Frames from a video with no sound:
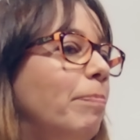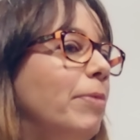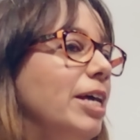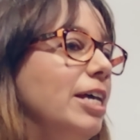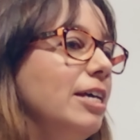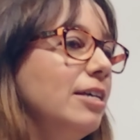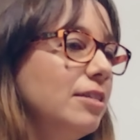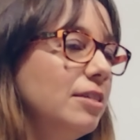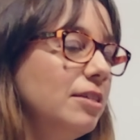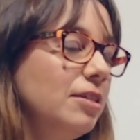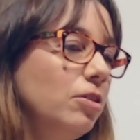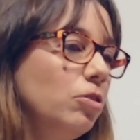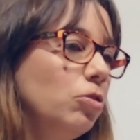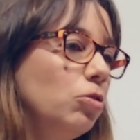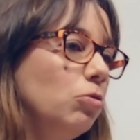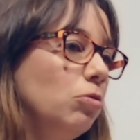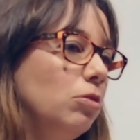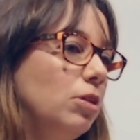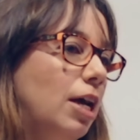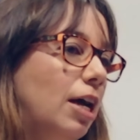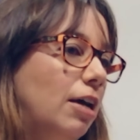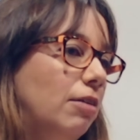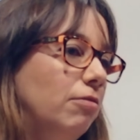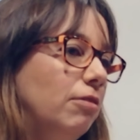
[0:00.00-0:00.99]
pensa em
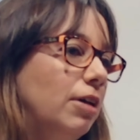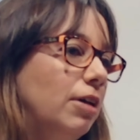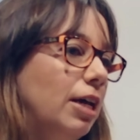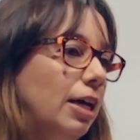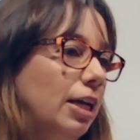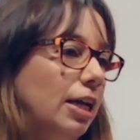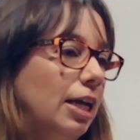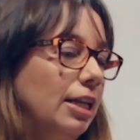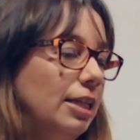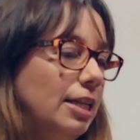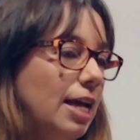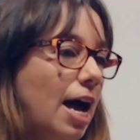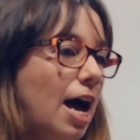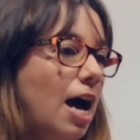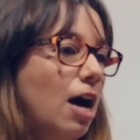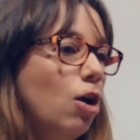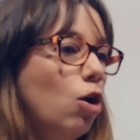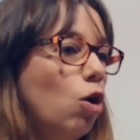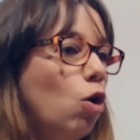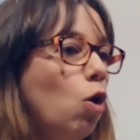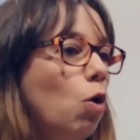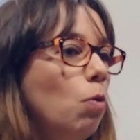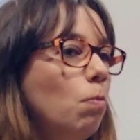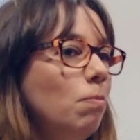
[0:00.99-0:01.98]
estudar no Canadá
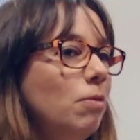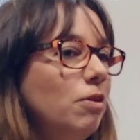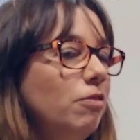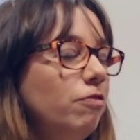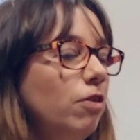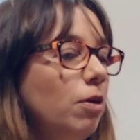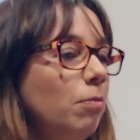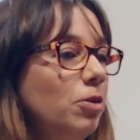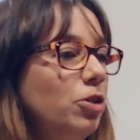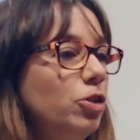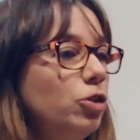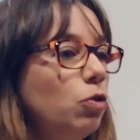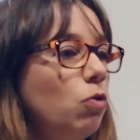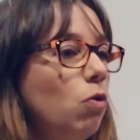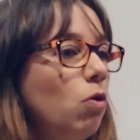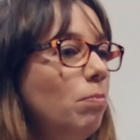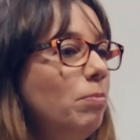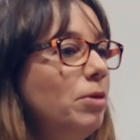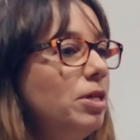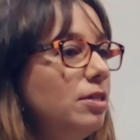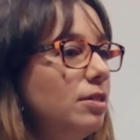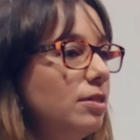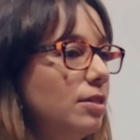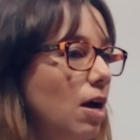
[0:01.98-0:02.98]
como uma forma de
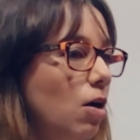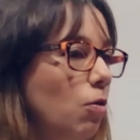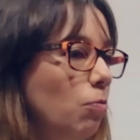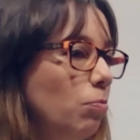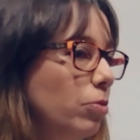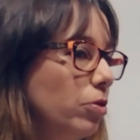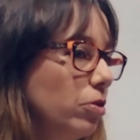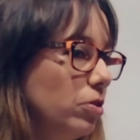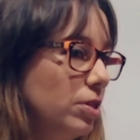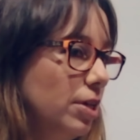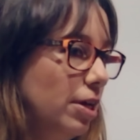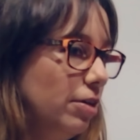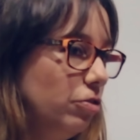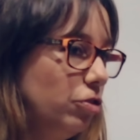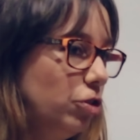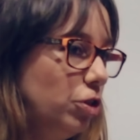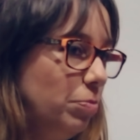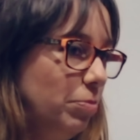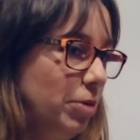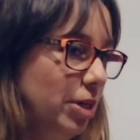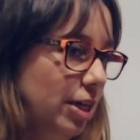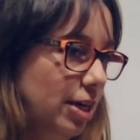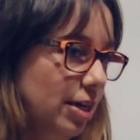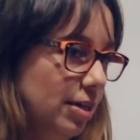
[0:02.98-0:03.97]
começar um processo de
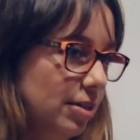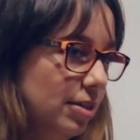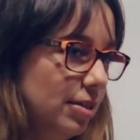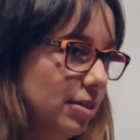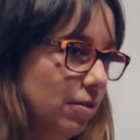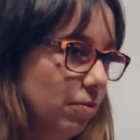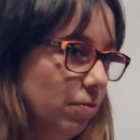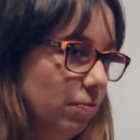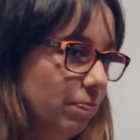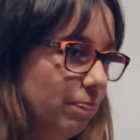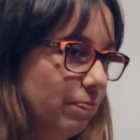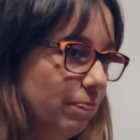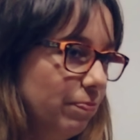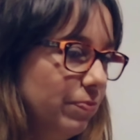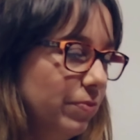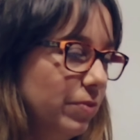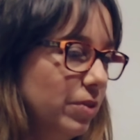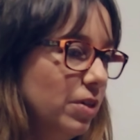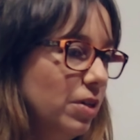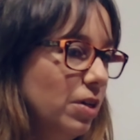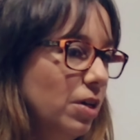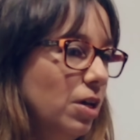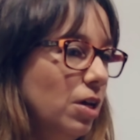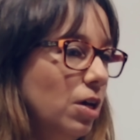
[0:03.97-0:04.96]
imigração.
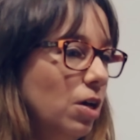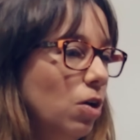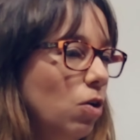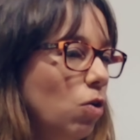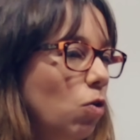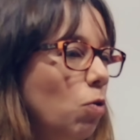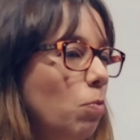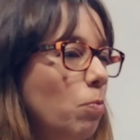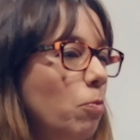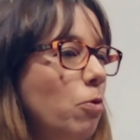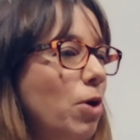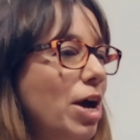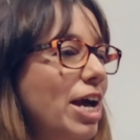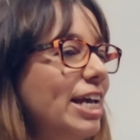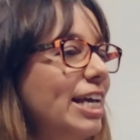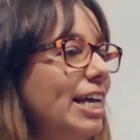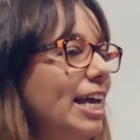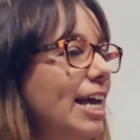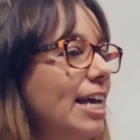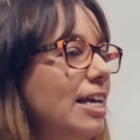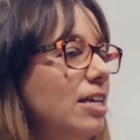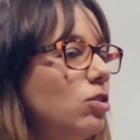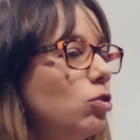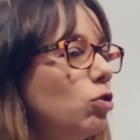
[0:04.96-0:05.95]
Como é que
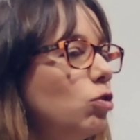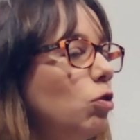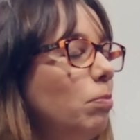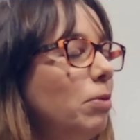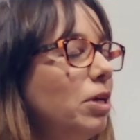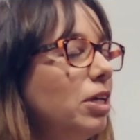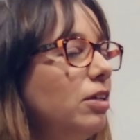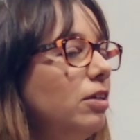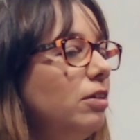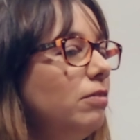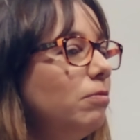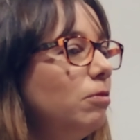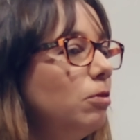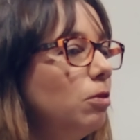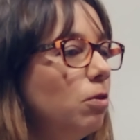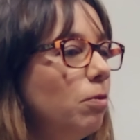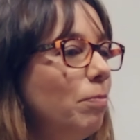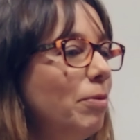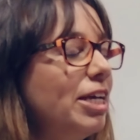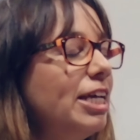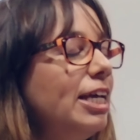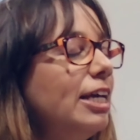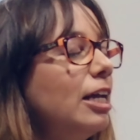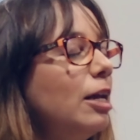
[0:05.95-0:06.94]
é isso? Como é que, como
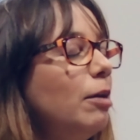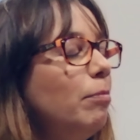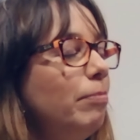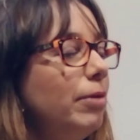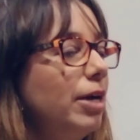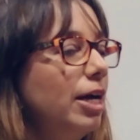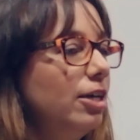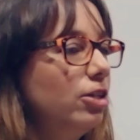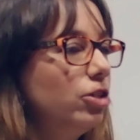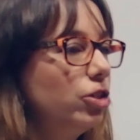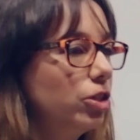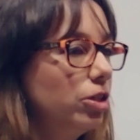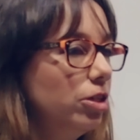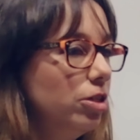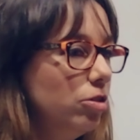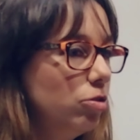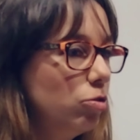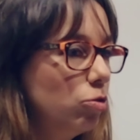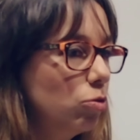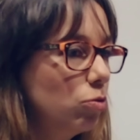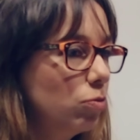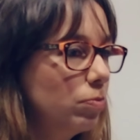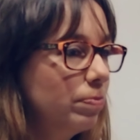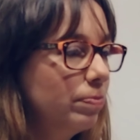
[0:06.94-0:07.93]
é, que é na prática isso?